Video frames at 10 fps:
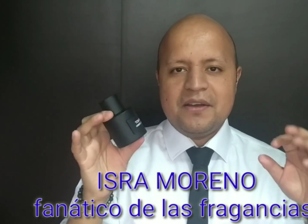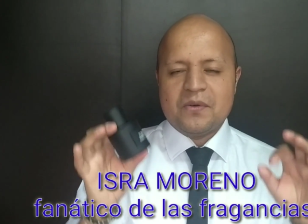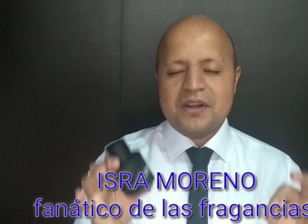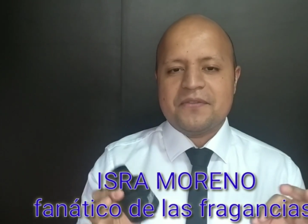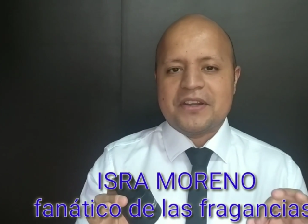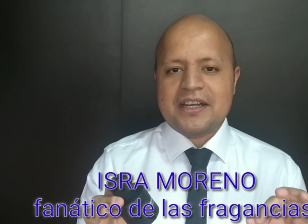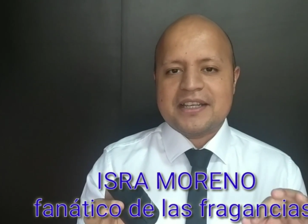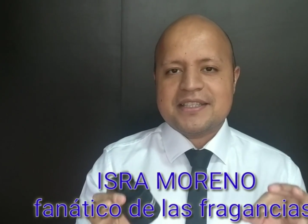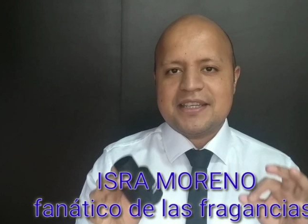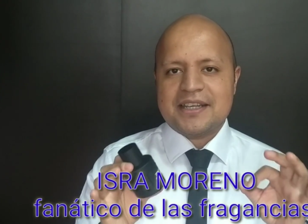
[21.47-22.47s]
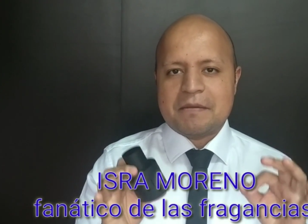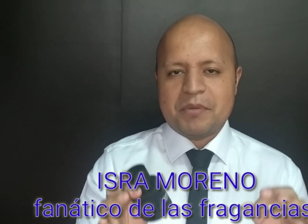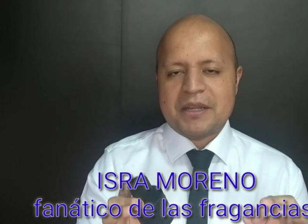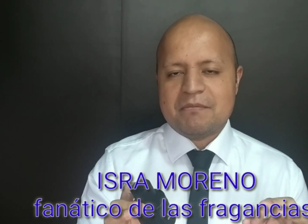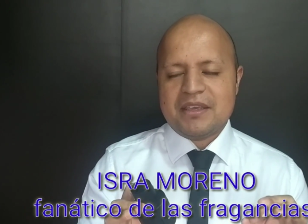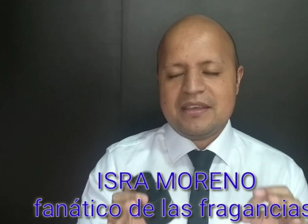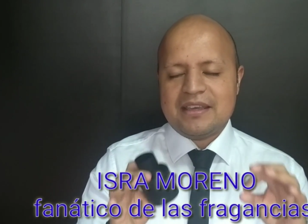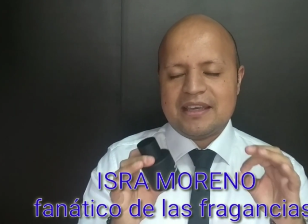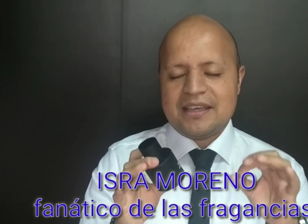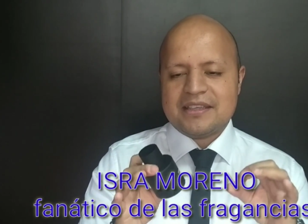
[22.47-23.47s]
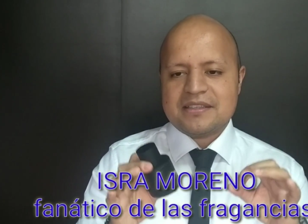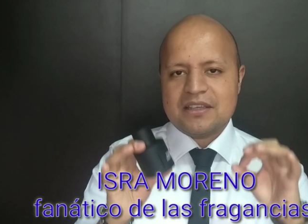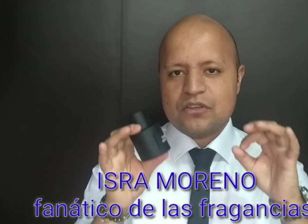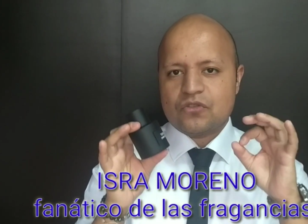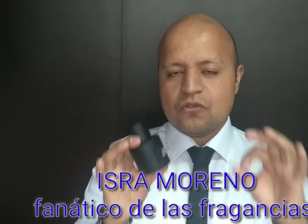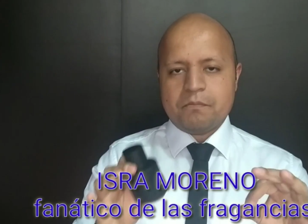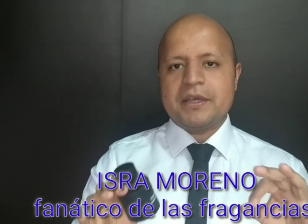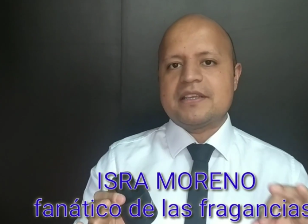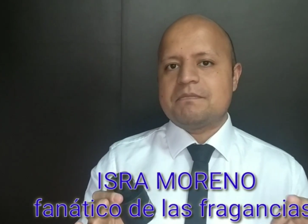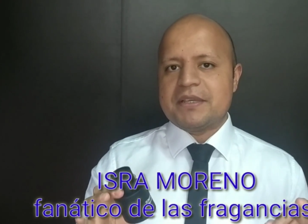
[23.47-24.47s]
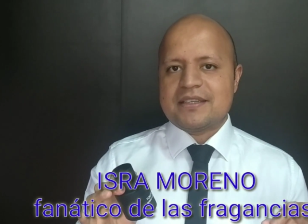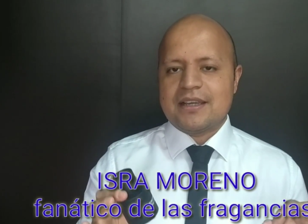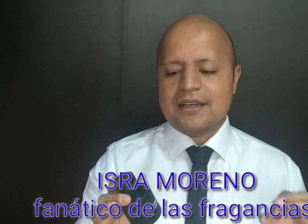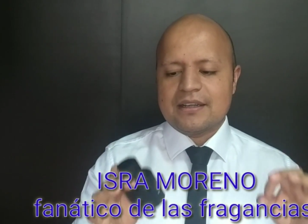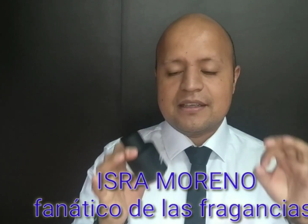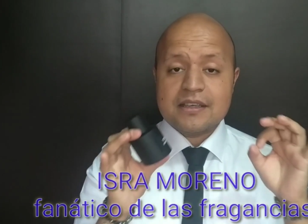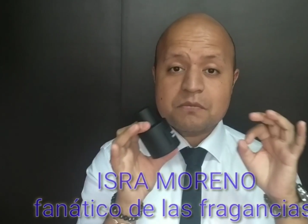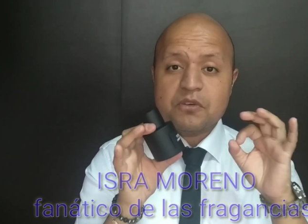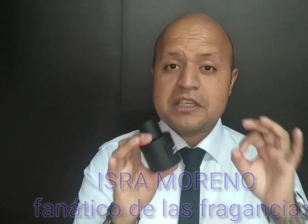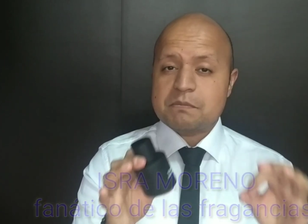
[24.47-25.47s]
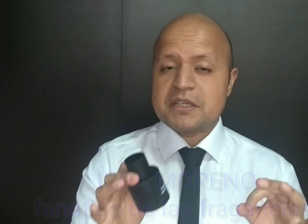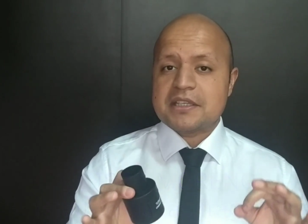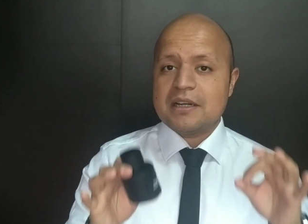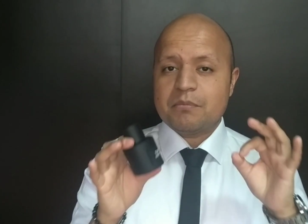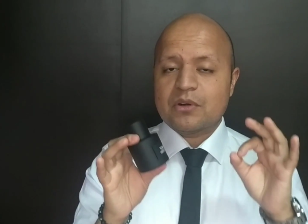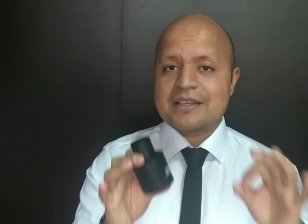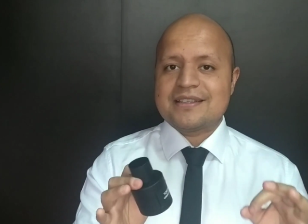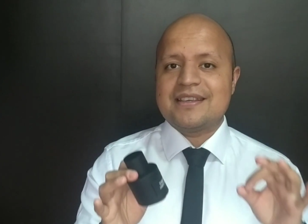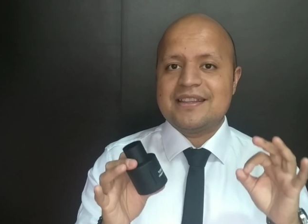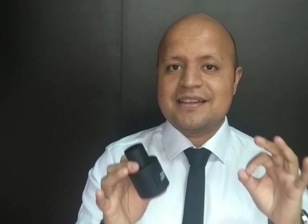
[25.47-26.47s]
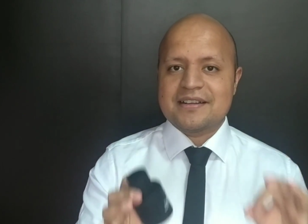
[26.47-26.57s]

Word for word: una fragancia que para mí es súper especial y es muy especial por la siguiente